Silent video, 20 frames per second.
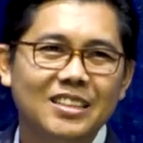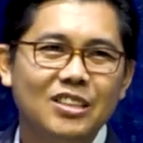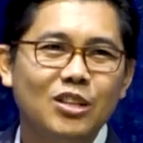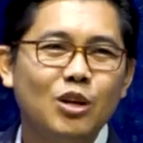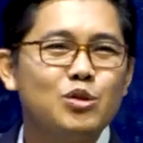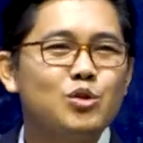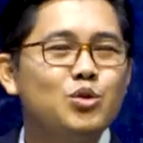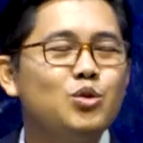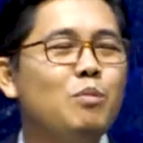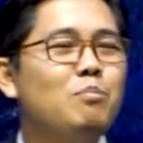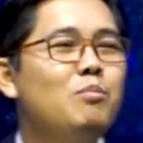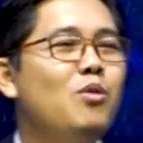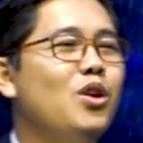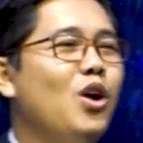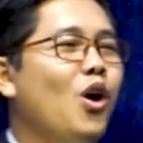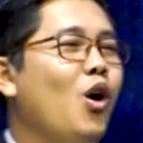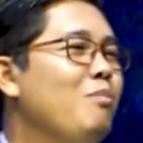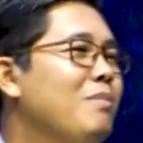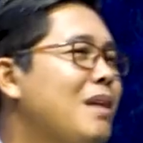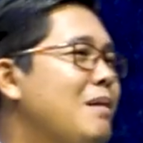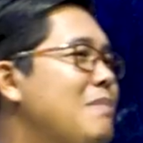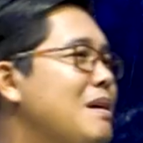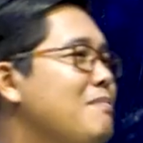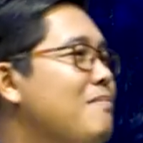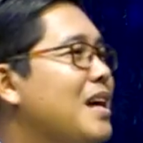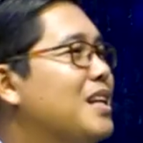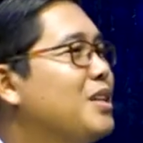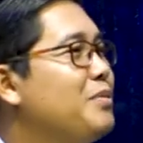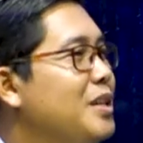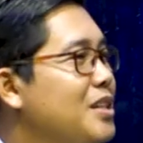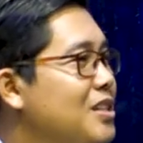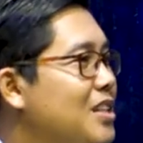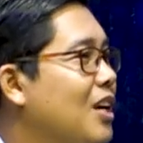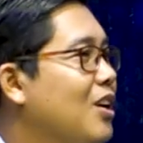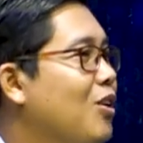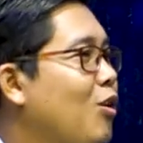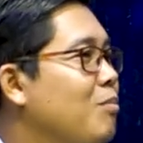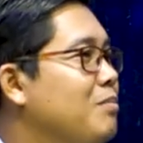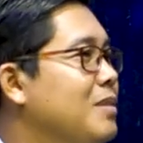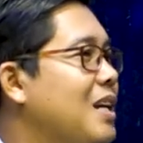tôi chụp mũi ôm tham mấy bàn thôi
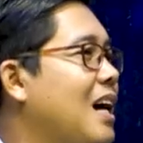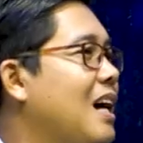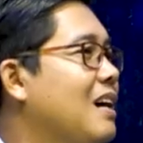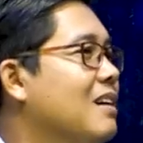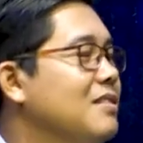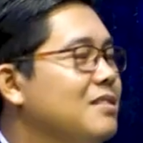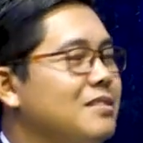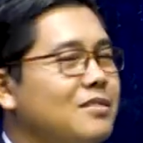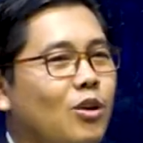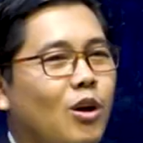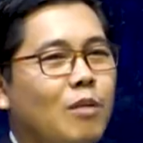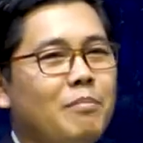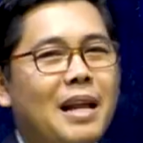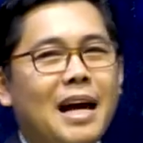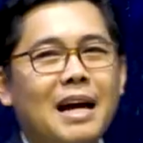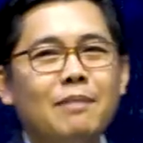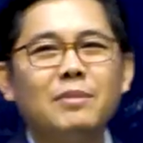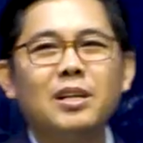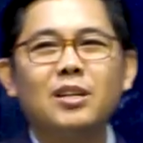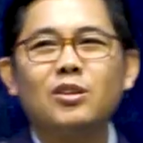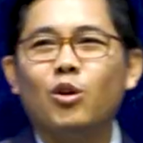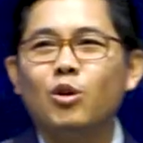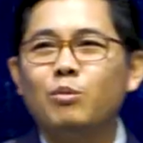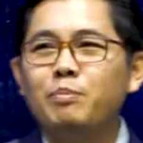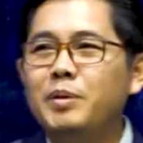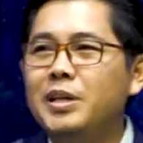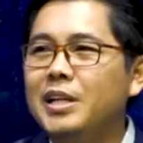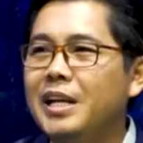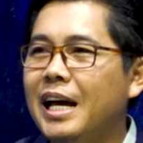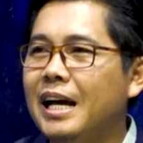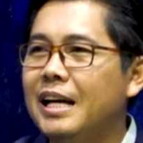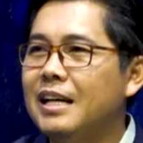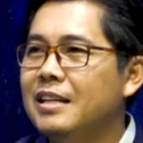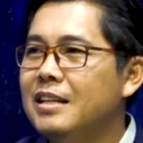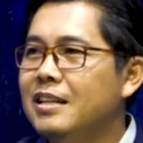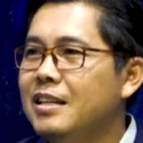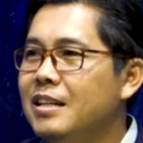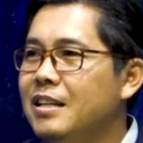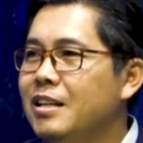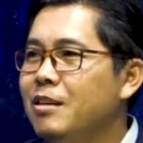chẳng ôm tháng thòm đa miên côn pi nè
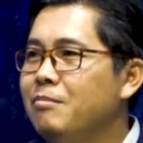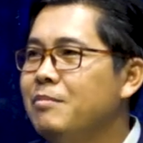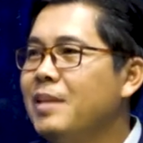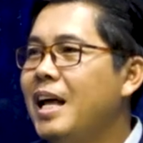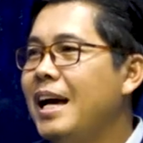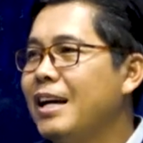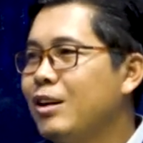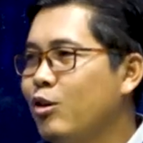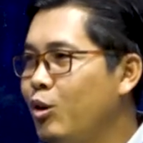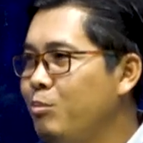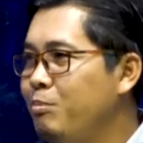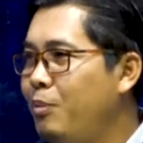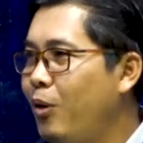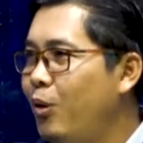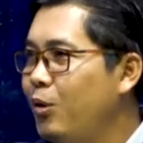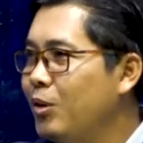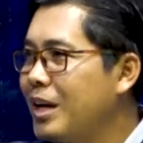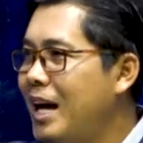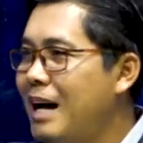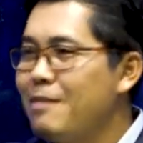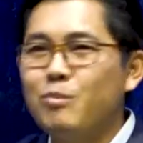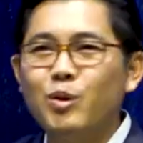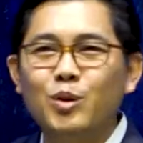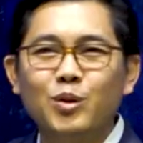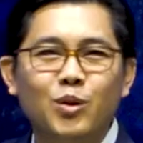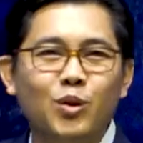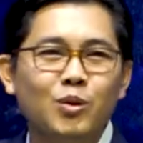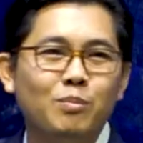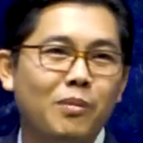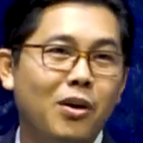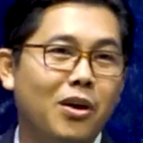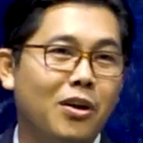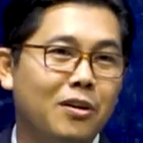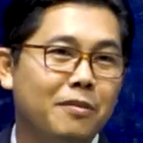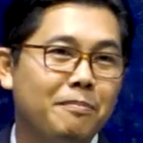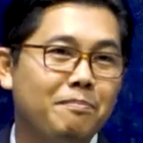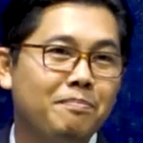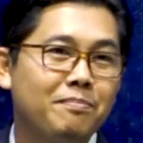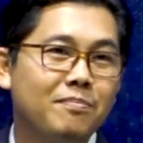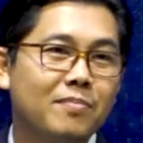đại côn phôn ca muốn côn bong
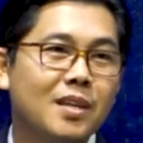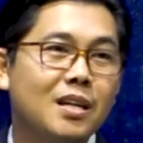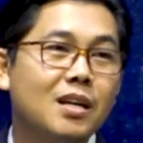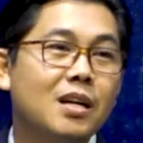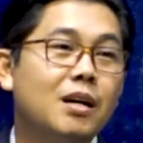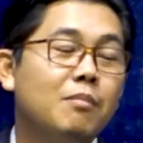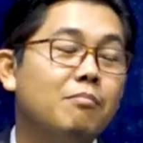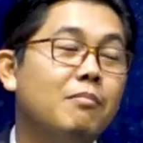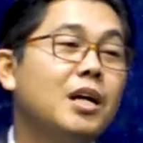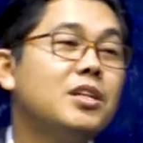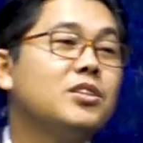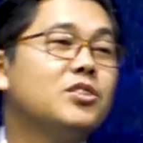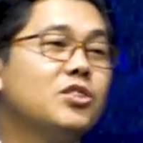bởi